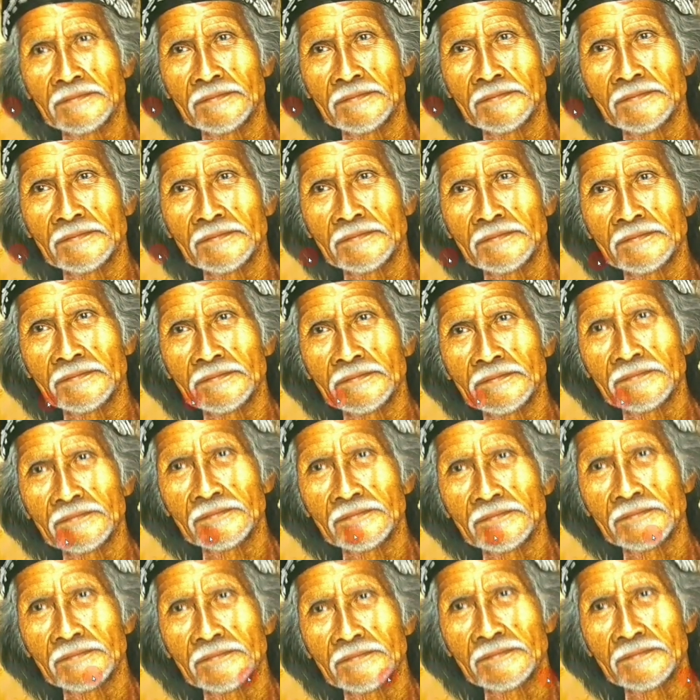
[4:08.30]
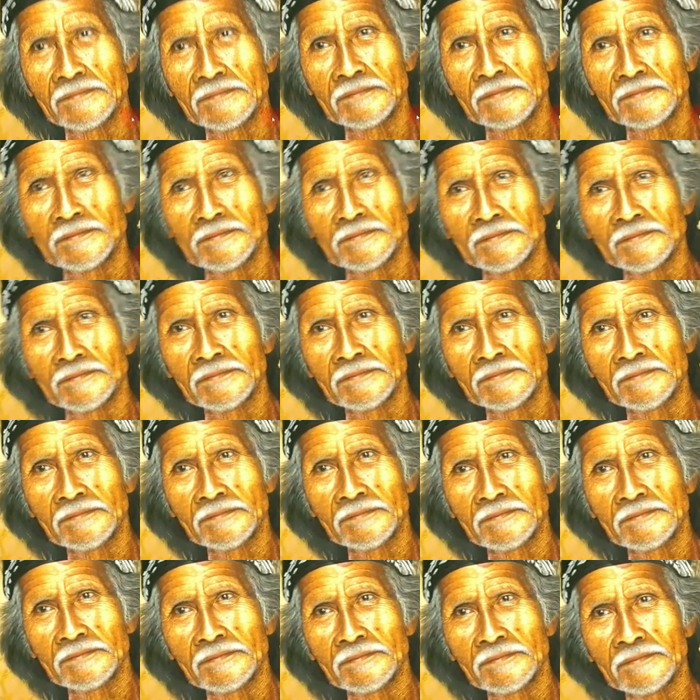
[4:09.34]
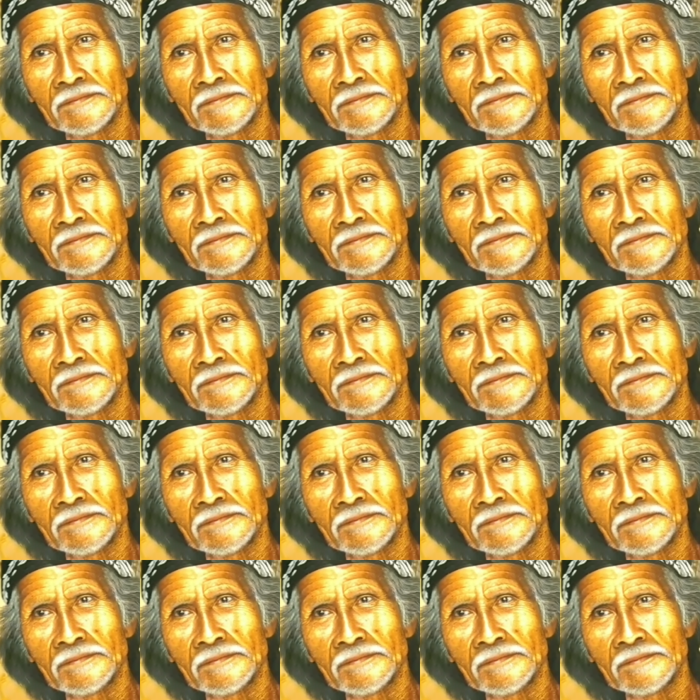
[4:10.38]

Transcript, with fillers: teman saya perlu orang